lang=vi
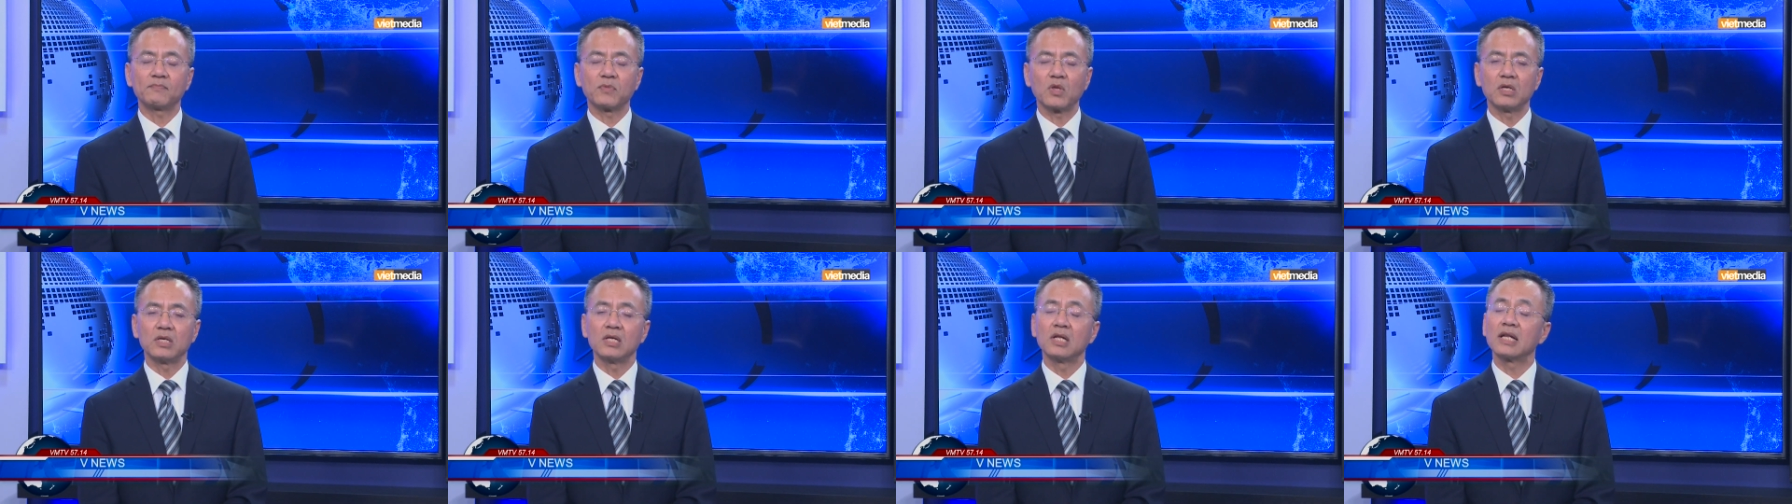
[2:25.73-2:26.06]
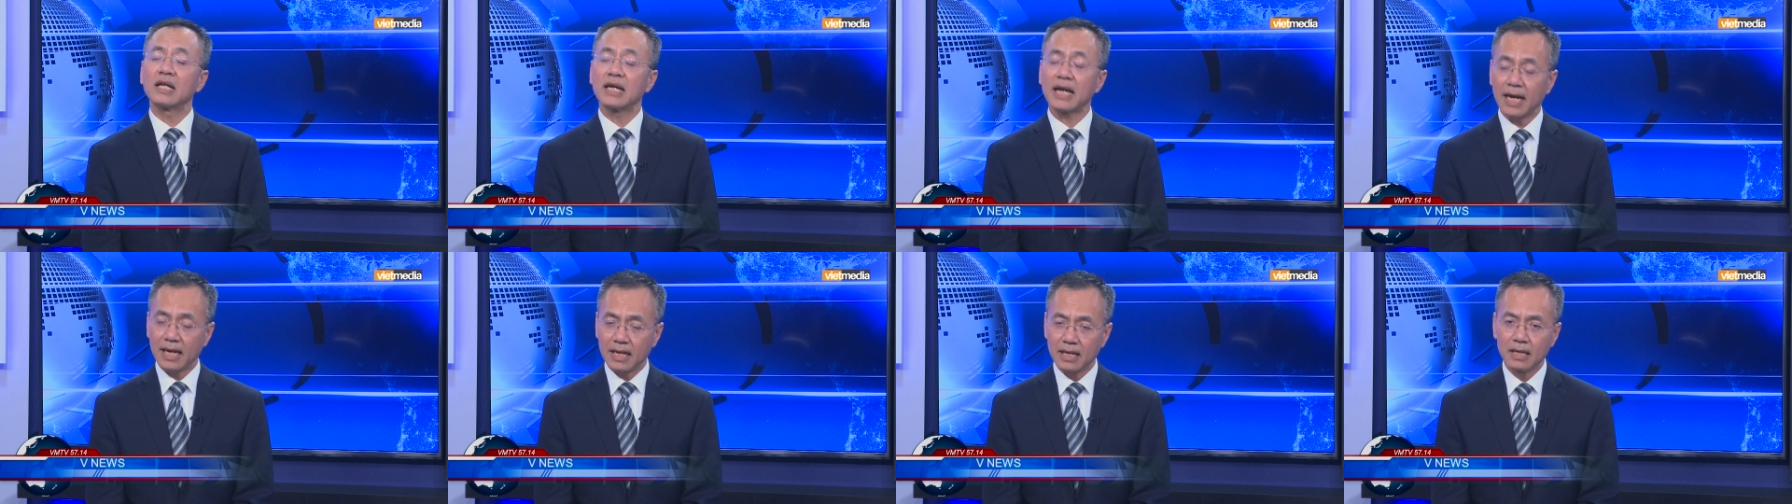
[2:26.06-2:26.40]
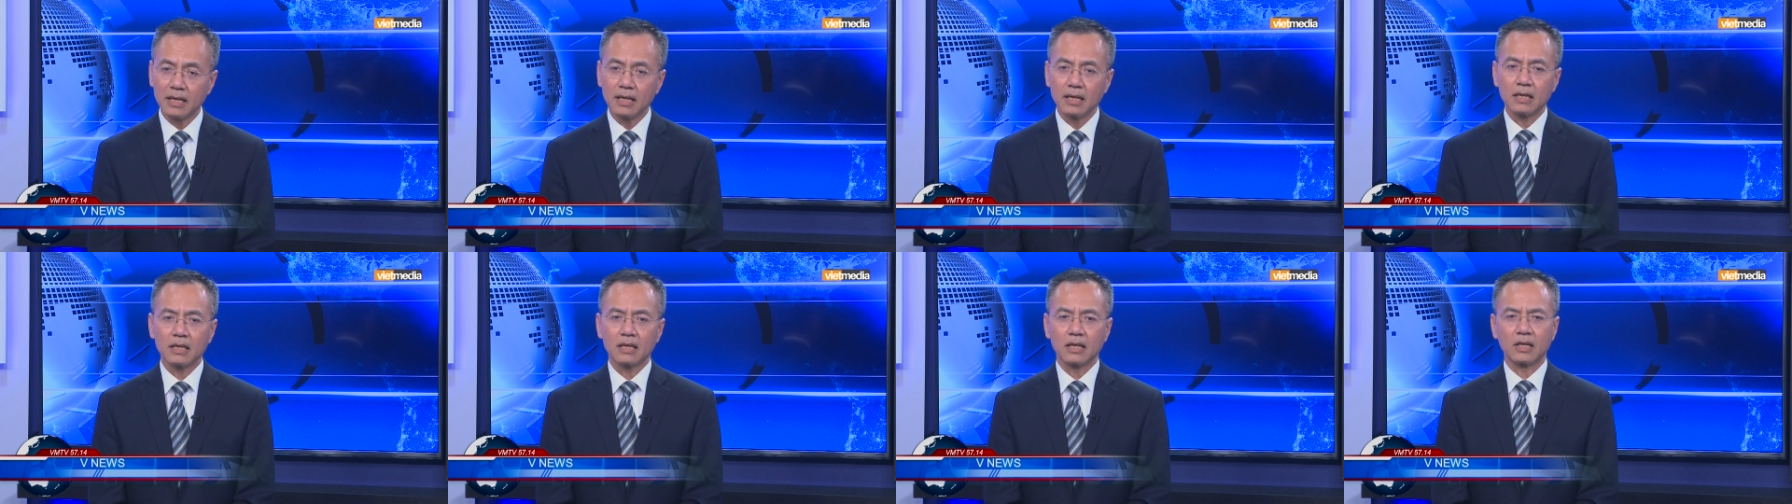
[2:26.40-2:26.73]
như thế này
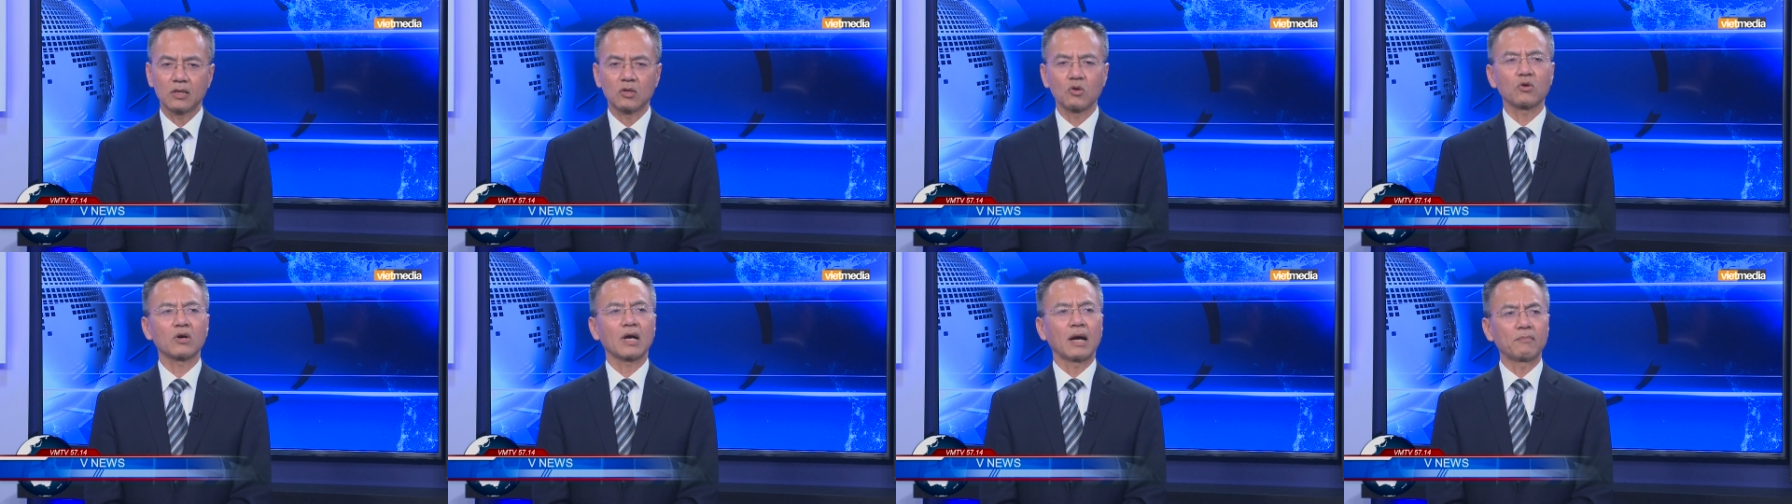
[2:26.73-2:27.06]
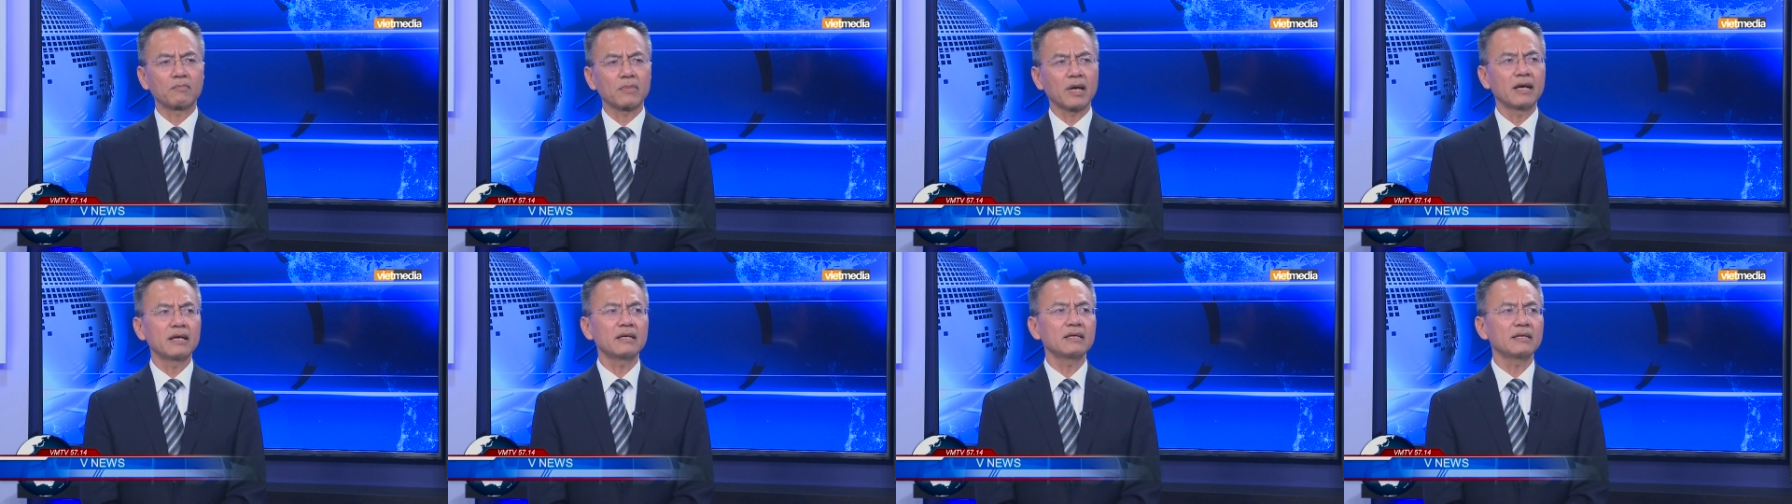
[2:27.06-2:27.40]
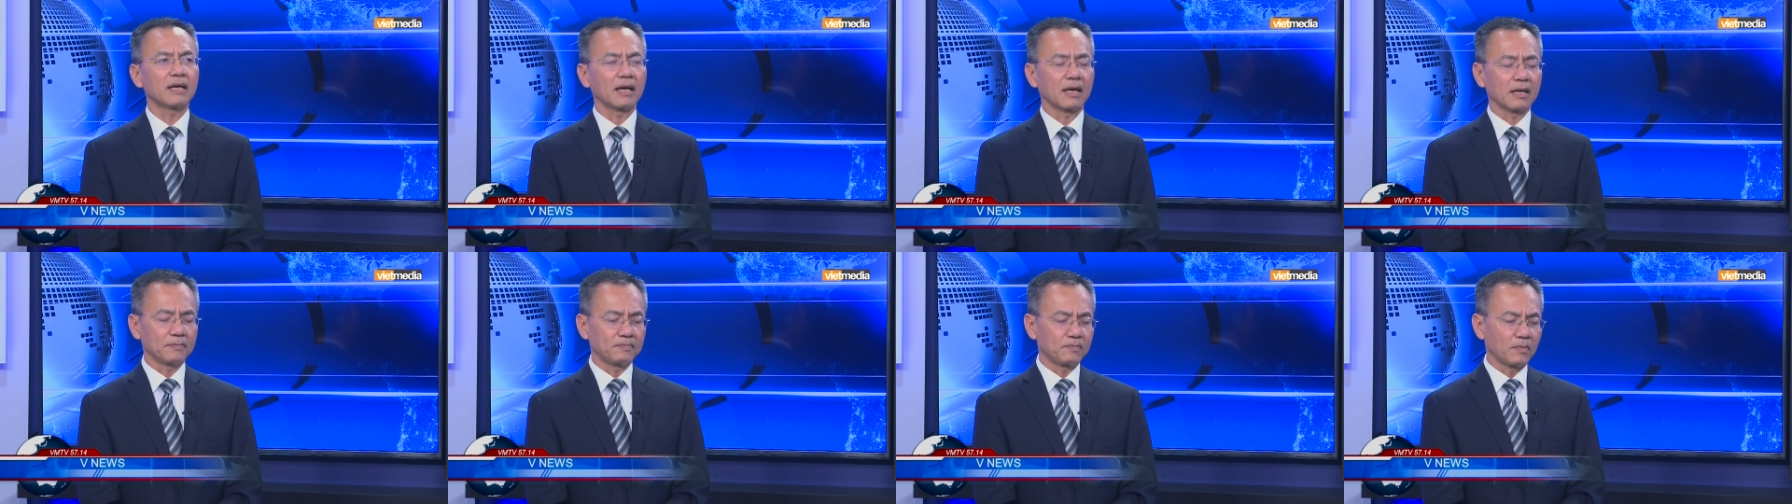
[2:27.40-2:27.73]
thì tôi cảm thấy
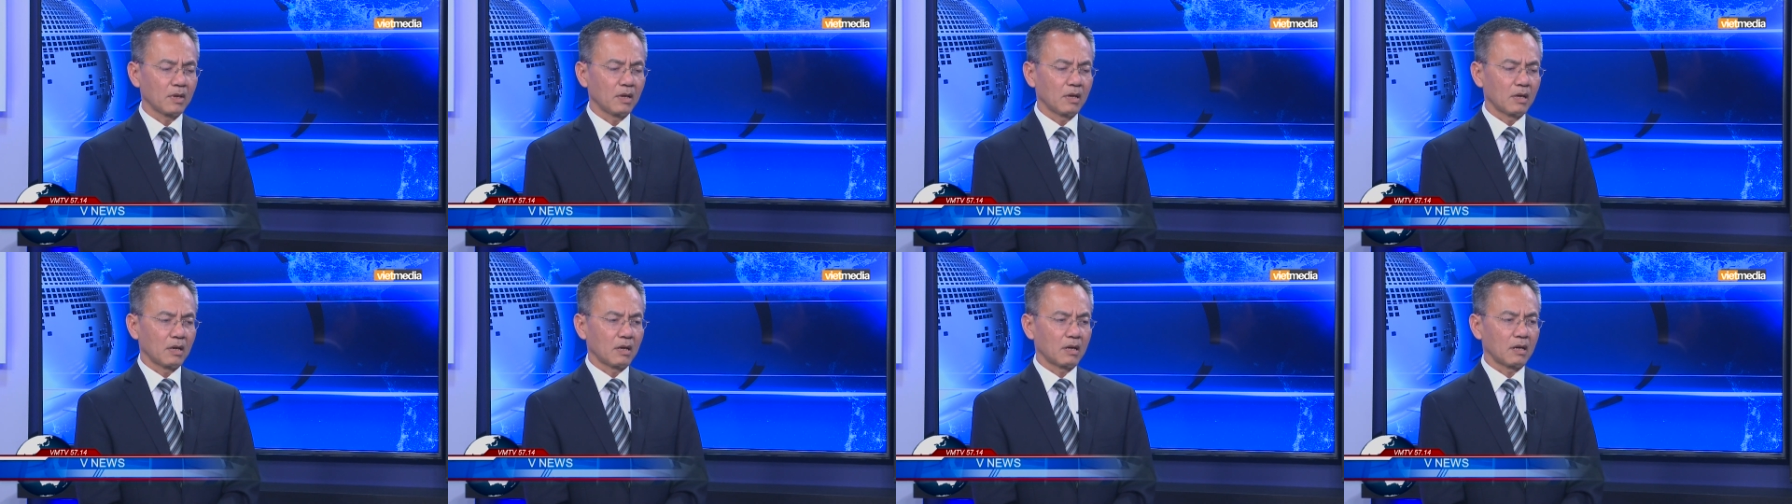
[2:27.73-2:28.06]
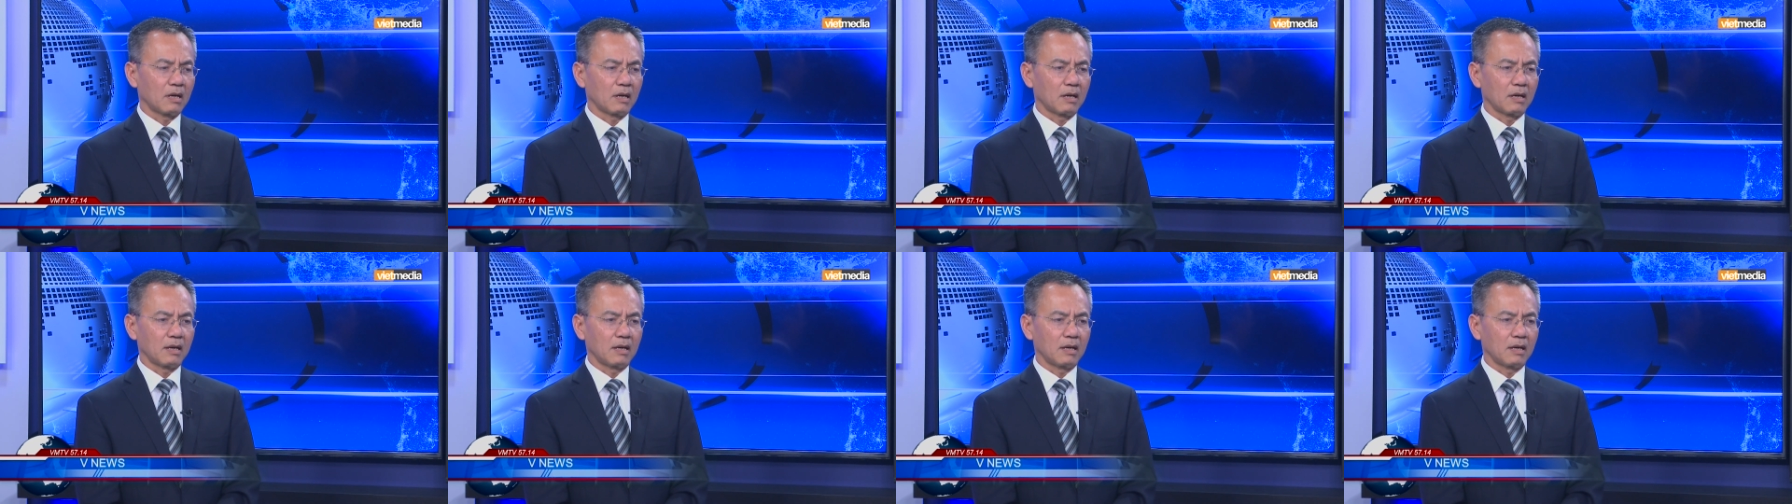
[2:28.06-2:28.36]
rằng uh,